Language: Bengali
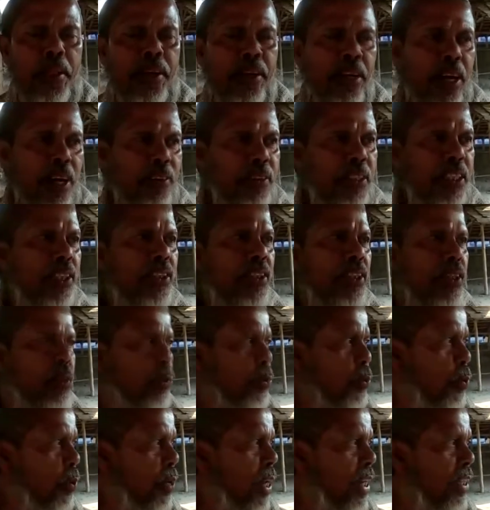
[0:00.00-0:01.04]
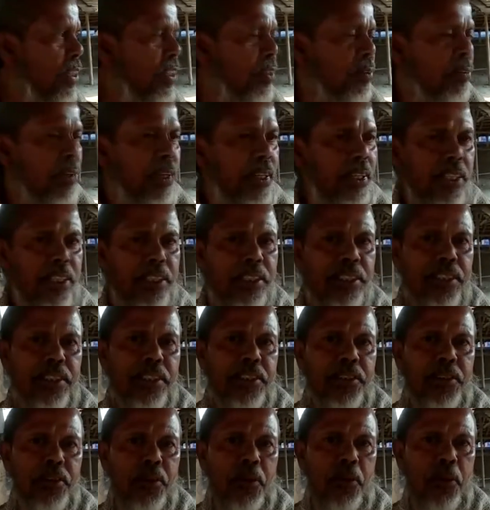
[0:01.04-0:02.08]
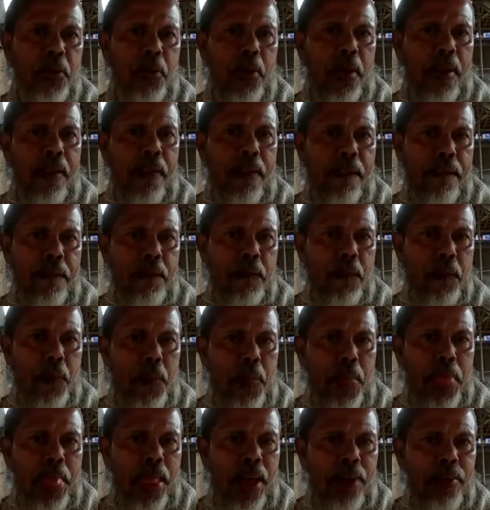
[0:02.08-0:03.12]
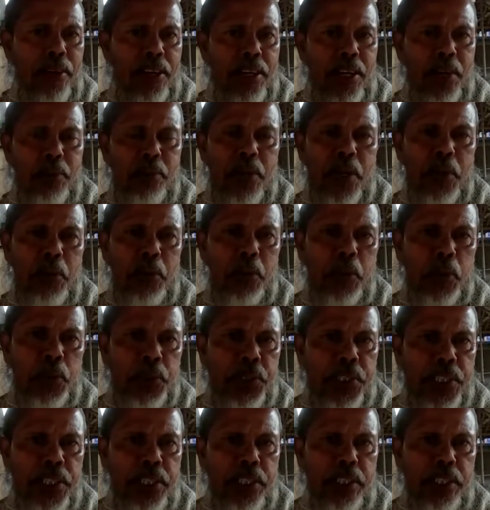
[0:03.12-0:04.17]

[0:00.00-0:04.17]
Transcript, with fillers: আমাদের দেশে চলে আসতে পারে আপনার নাম আমার নাম মেহবুব হোসেন